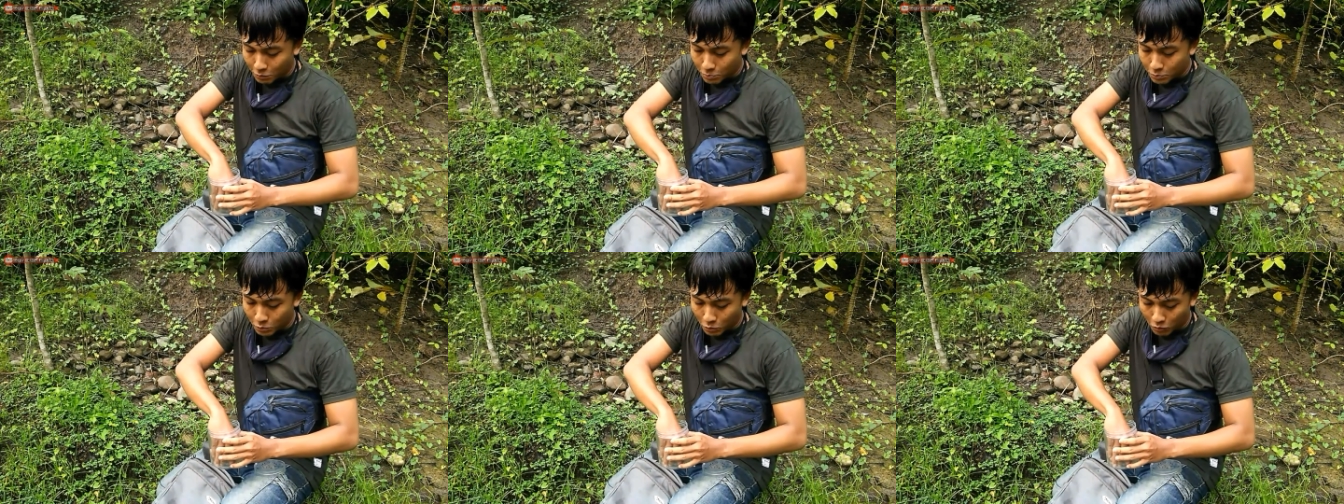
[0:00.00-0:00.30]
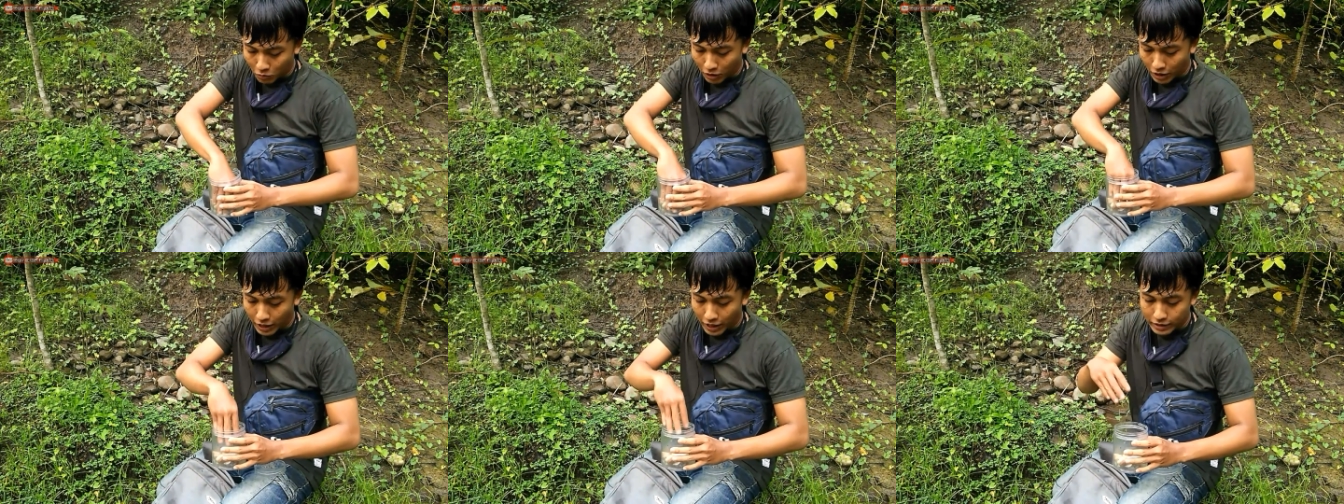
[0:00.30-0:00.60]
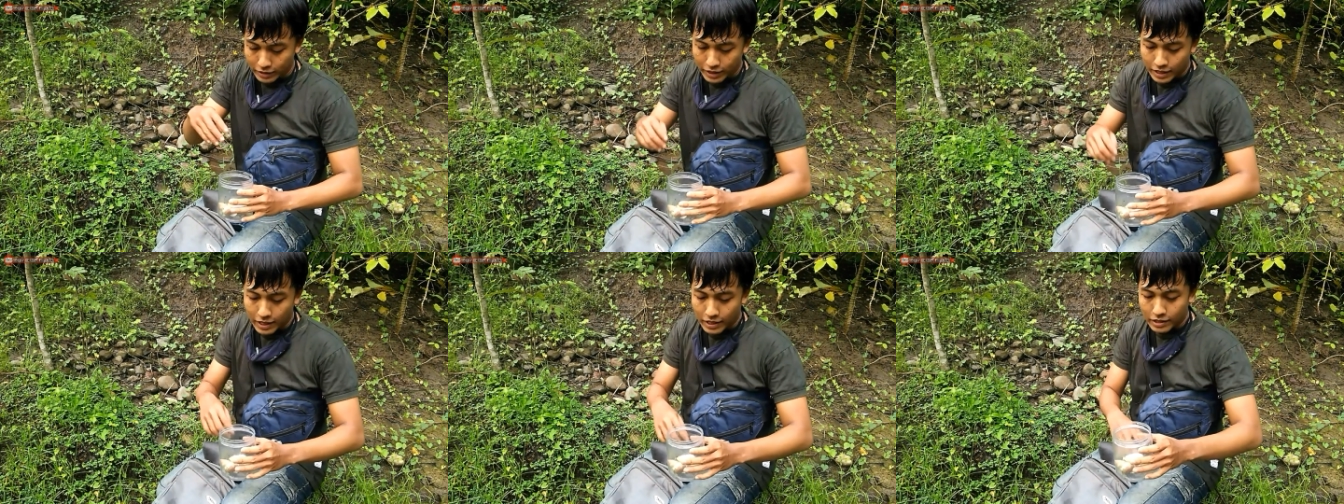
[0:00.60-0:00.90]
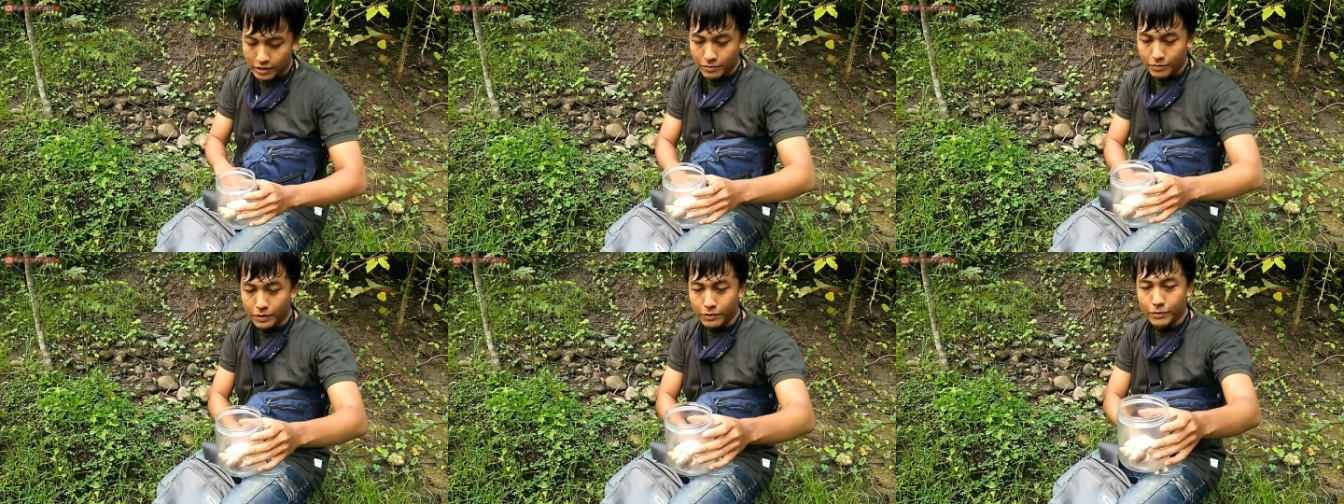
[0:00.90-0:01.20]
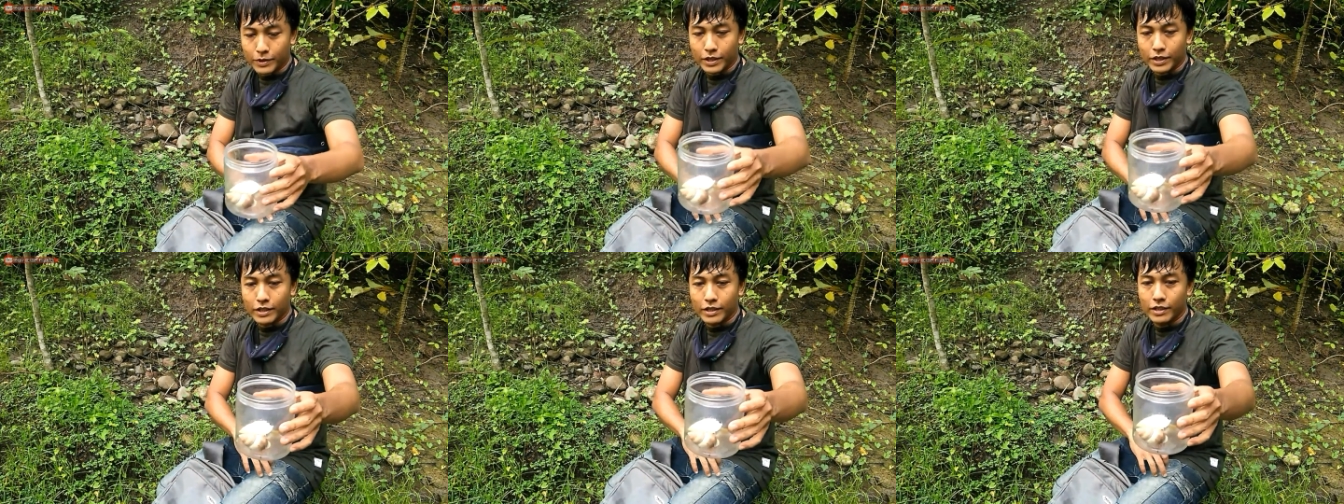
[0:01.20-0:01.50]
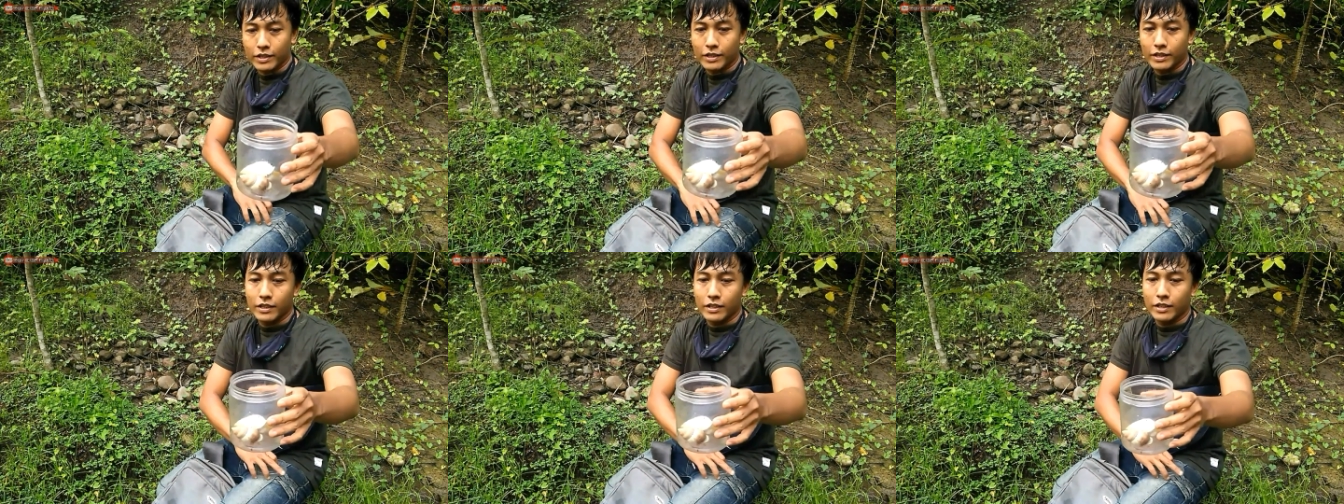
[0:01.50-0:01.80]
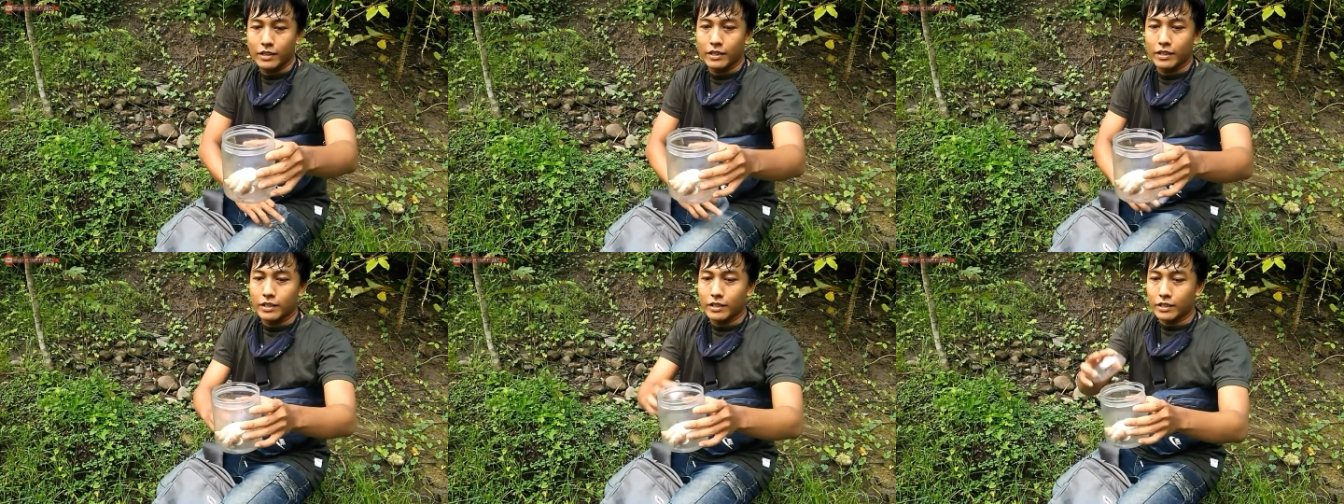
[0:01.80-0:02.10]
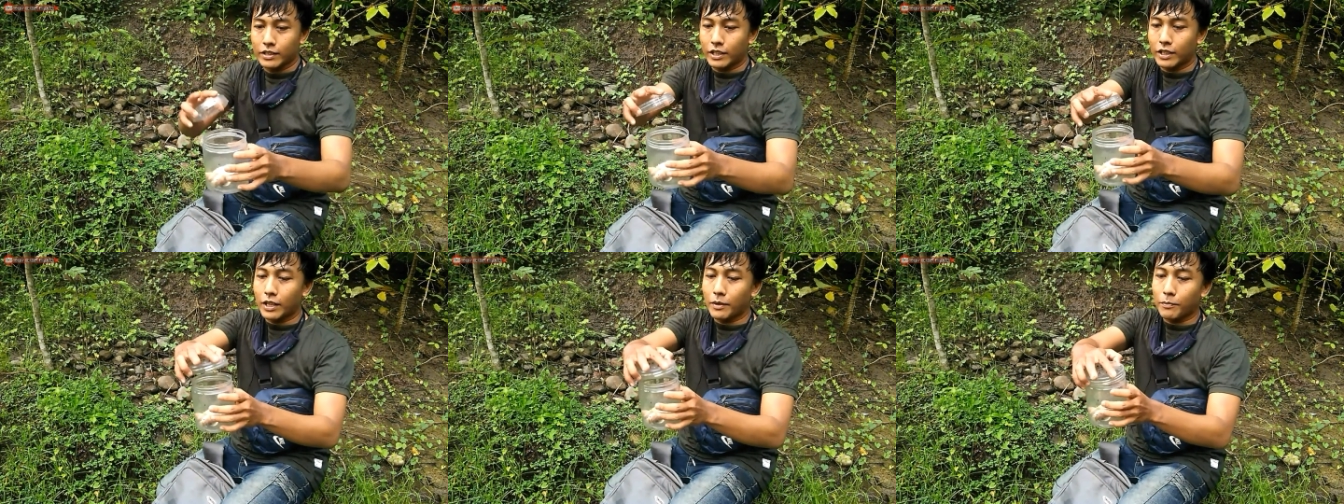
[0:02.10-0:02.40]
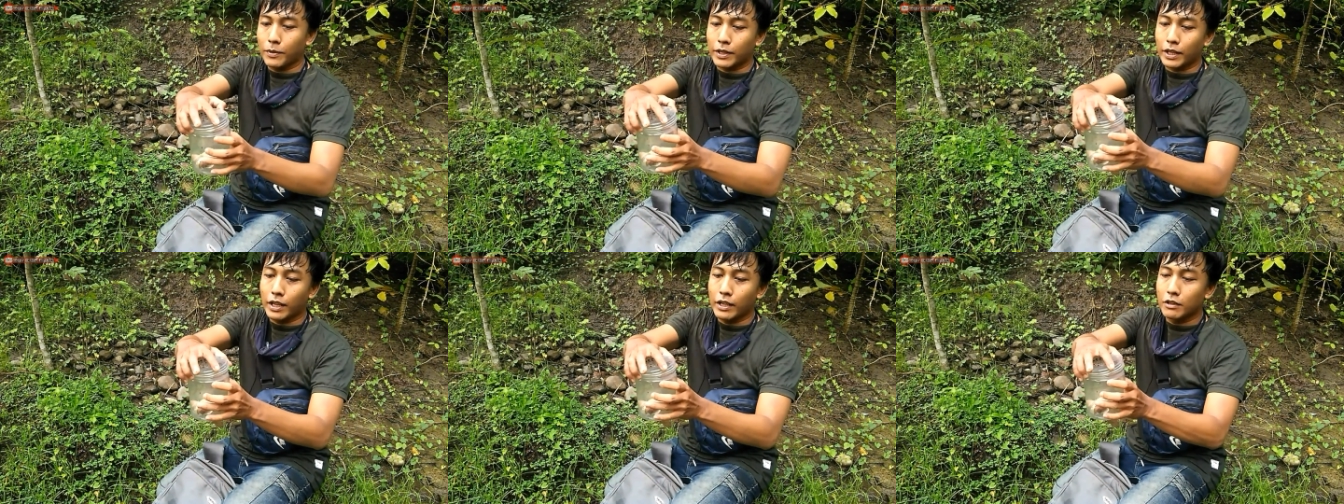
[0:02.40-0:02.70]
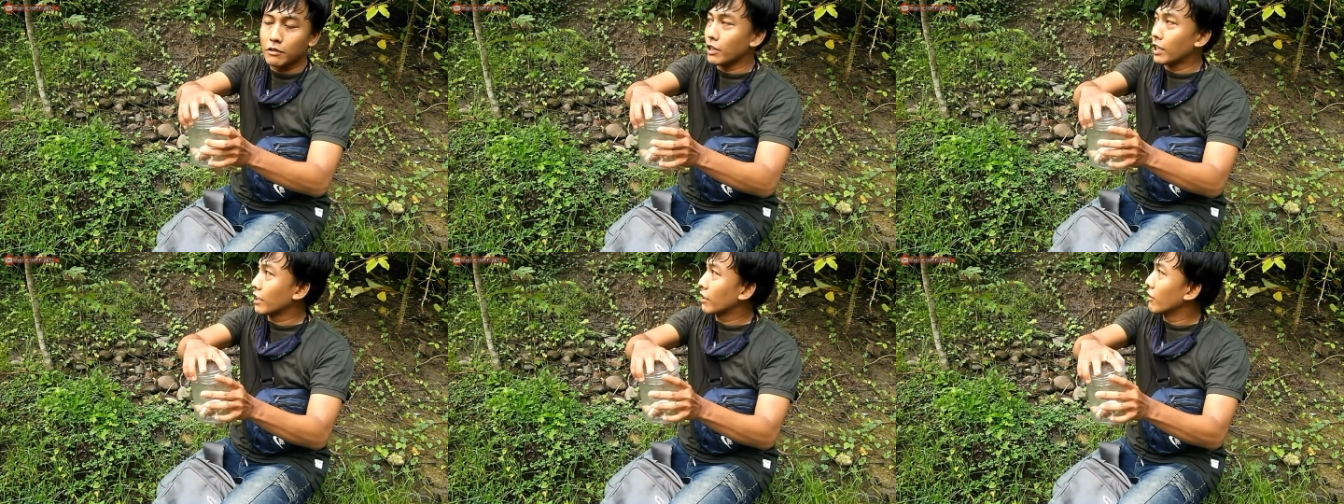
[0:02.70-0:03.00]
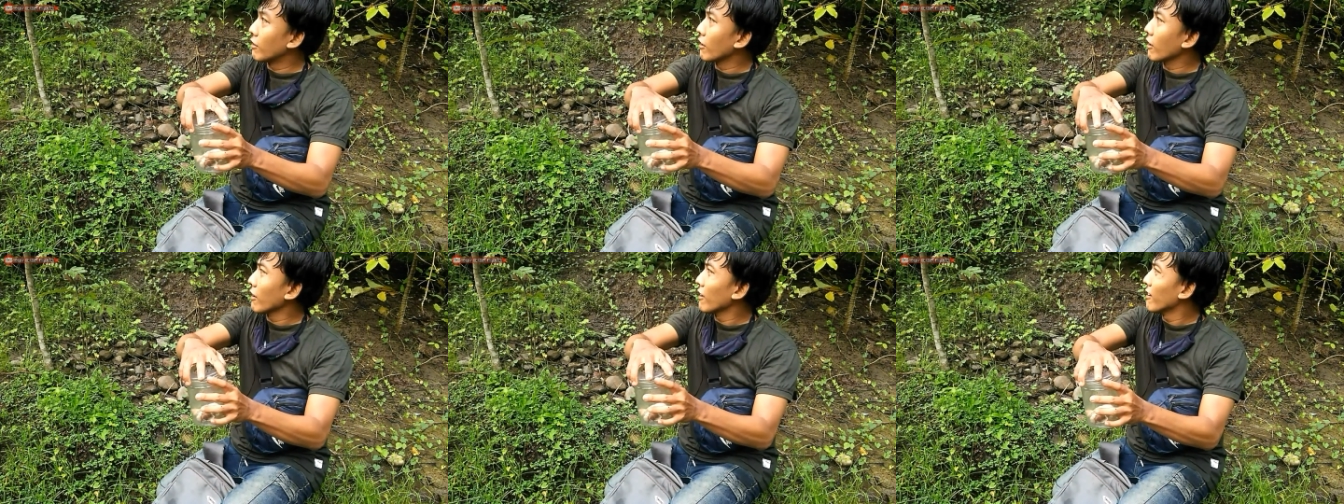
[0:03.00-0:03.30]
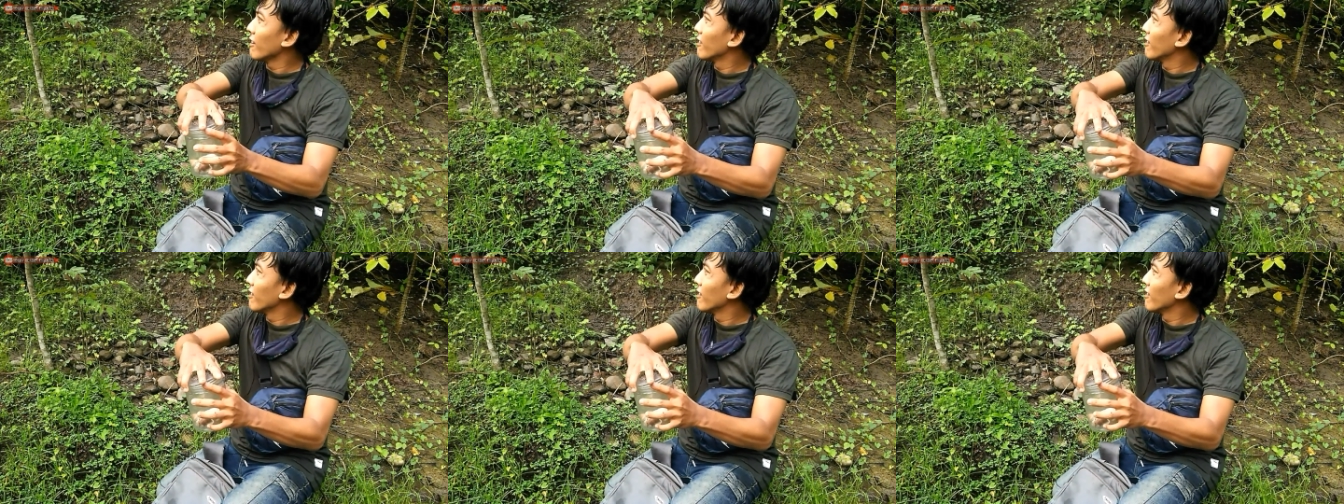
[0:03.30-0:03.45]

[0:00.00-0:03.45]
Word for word: sore aja teman-teman kita dapatkan dua ekor